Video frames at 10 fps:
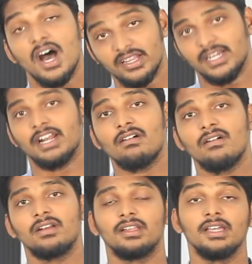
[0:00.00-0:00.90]
அது என்னவா
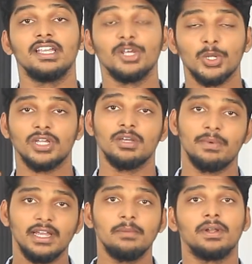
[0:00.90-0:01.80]
வருது ஹீரோக்கு அது
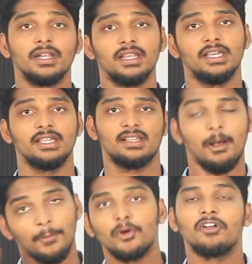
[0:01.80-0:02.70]
எப்படி ஹெல்ப் பண்ணுது
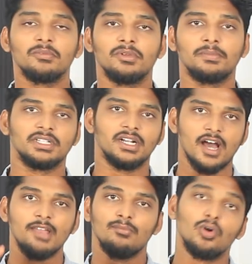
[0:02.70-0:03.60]
அப்போ கூட வரும்போது பார்த்தீங்கன்னா
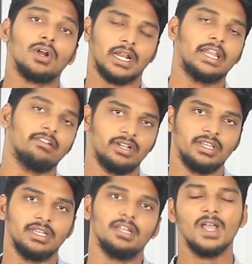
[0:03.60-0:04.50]
நாய் ப்ளூ கலரில் தான்
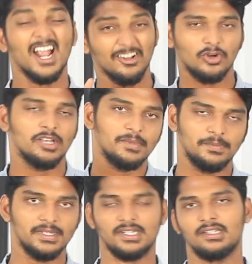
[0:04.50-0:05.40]
வருது ஆணவ கொலை பற்றி
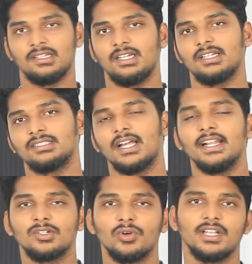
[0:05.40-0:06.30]
பேசுறது
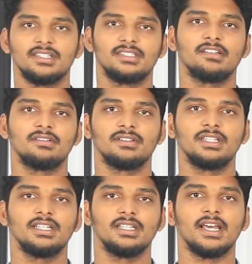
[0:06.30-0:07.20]
தனித் குடியரசுத் தலைவர்
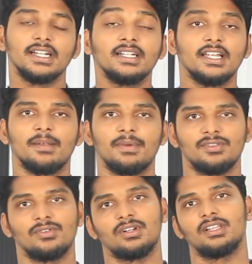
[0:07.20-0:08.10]
வந்து இறந்துட்டாரு
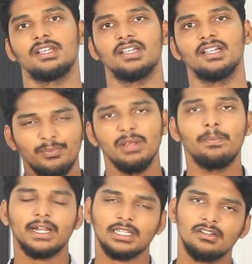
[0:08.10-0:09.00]
அப்படின்னு சொல்றது இப்படி
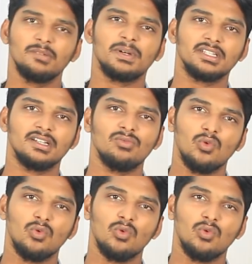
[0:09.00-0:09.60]
படத்தில் வந்து பார்த்தீங்கன்னா